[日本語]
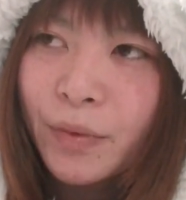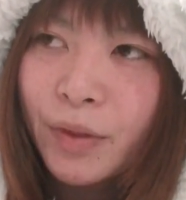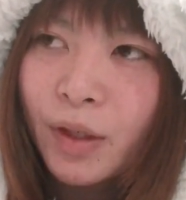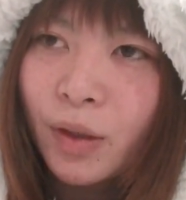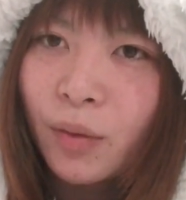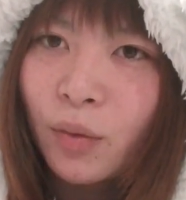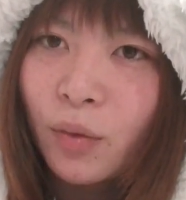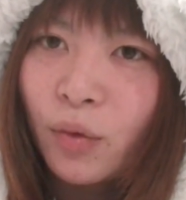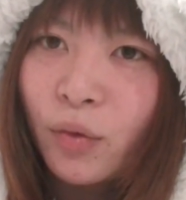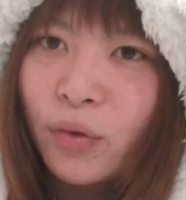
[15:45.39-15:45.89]

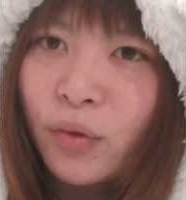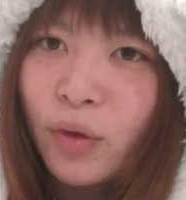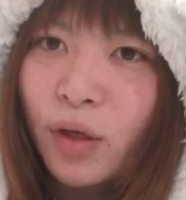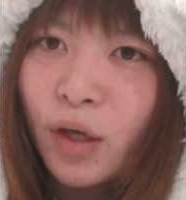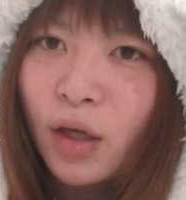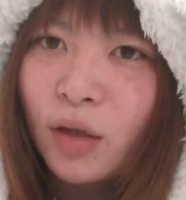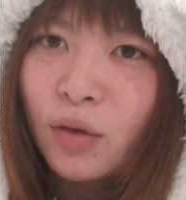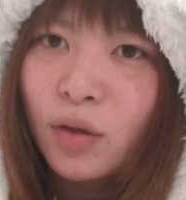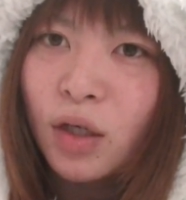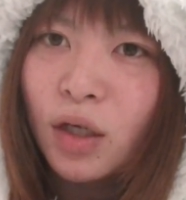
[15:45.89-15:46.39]
だからこういう
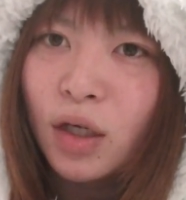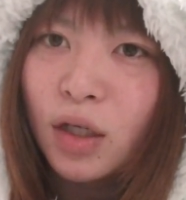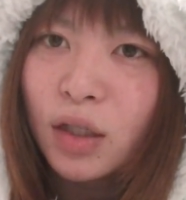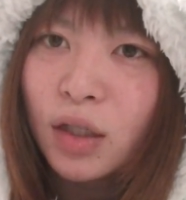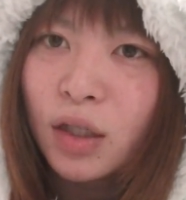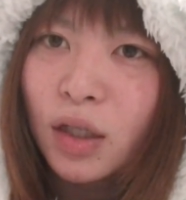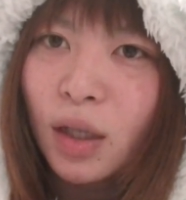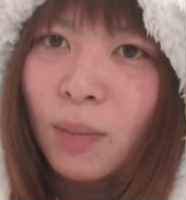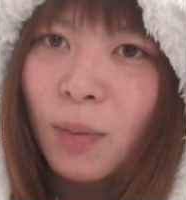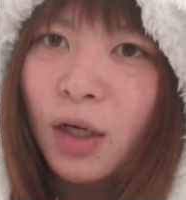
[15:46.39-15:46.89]
系のキャラっ
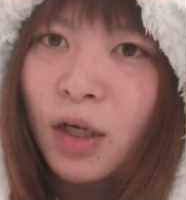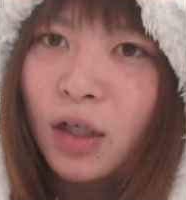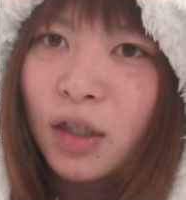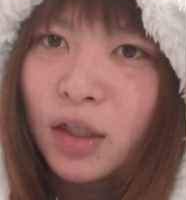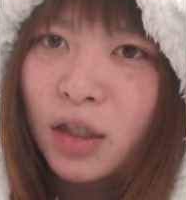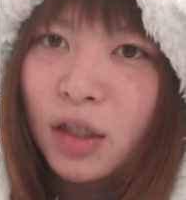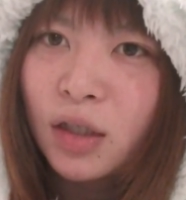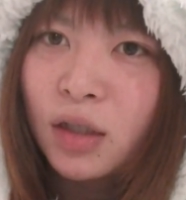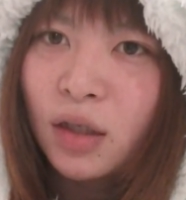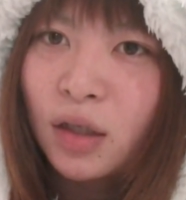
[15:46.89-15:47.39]
てたま
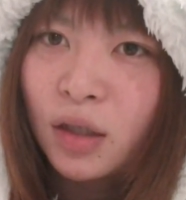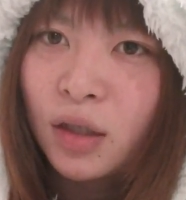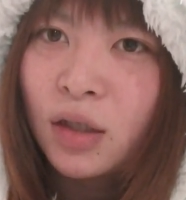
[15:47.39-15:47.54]
に